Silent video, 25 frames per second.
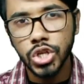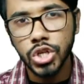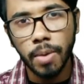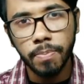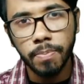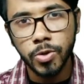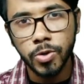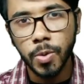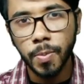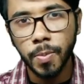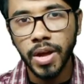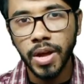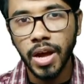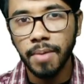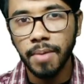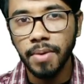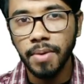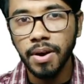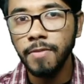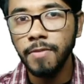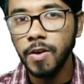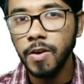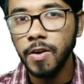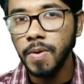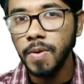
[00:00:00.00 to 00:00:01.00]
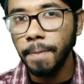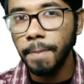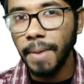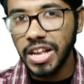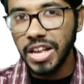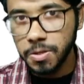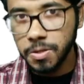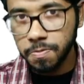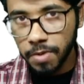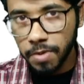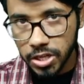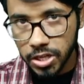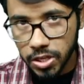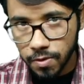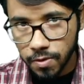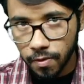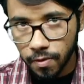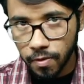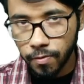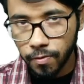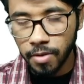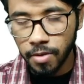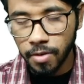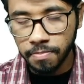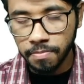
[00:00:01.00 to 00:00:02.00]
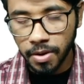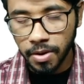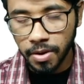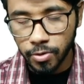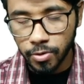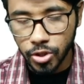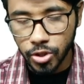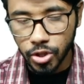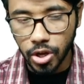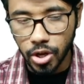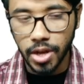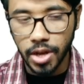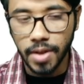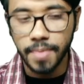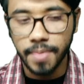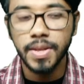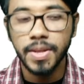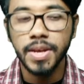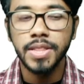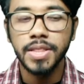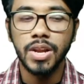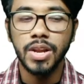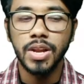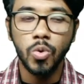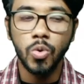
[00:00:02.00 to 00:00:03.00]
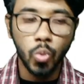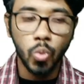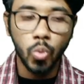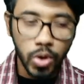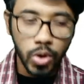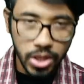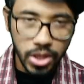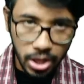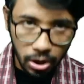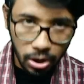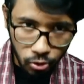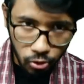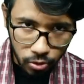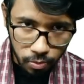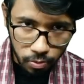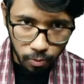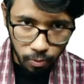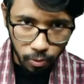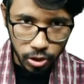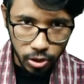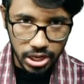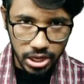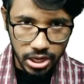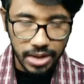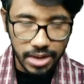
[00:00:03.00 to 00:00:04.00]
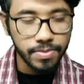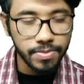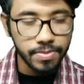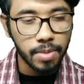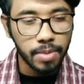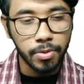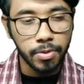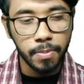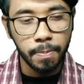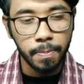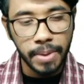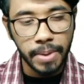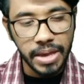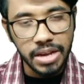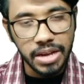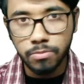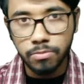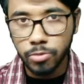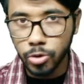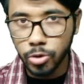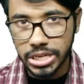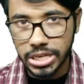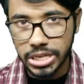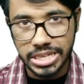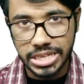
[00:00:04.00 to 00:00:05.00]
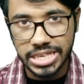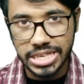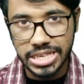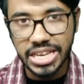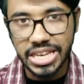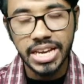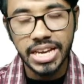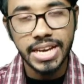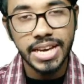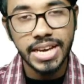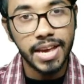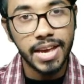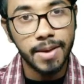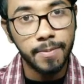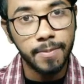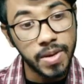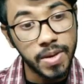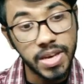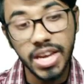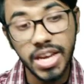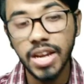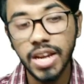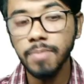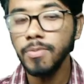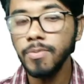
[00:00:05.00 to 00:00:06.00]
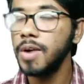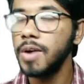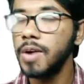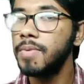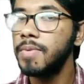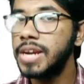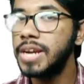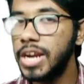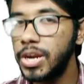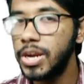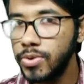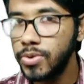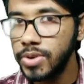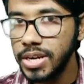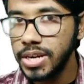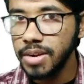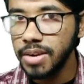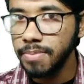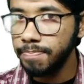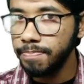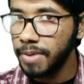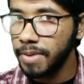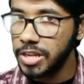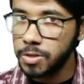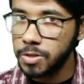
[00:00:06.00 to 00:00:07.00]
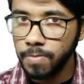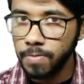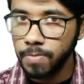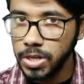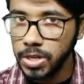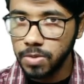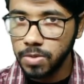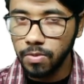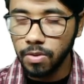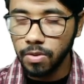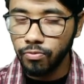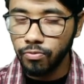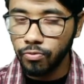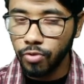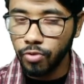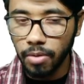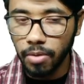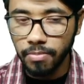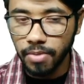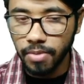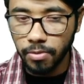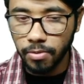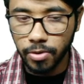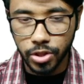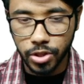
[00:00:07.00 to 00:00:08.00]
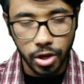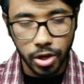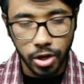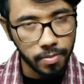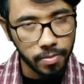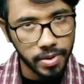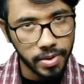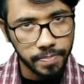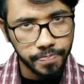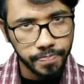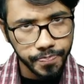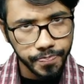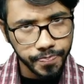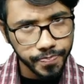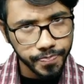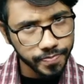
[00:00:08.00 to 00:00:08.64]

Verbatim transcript: সবসময় আমার বর্বে পাস্ট পার্টিসিপল ফর্ম ব্যবহৃত হয় তাহলে উইদাউট বসালাম তারপরে বিং বসিয়েছি এই বিংয়ের পরে আবার এডুকেটেড পাস্ট পার্টিসিপল ফর্ম ব্যবহৃত হবে